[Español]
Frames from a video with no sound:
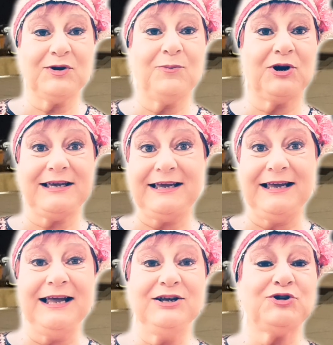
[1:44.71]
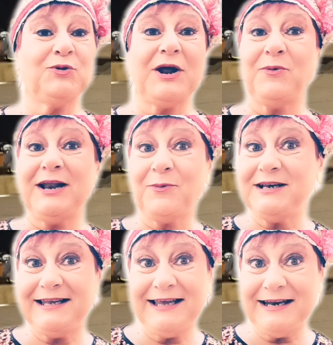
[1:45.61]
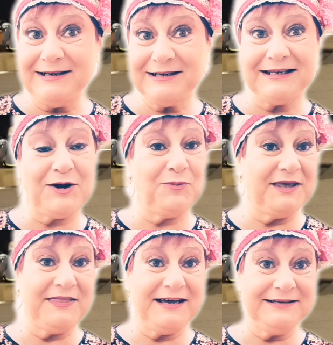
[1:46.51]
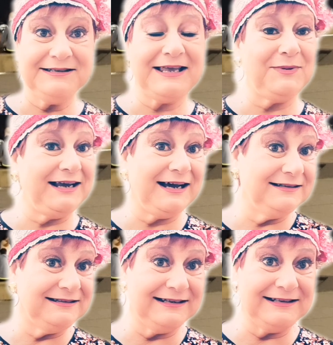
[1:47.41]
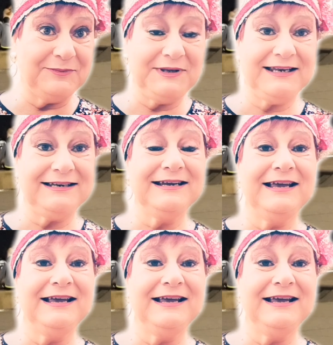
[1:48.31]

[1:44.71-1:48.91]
porque soy una abuela cualquiera que tengo mi edad y que me encanta también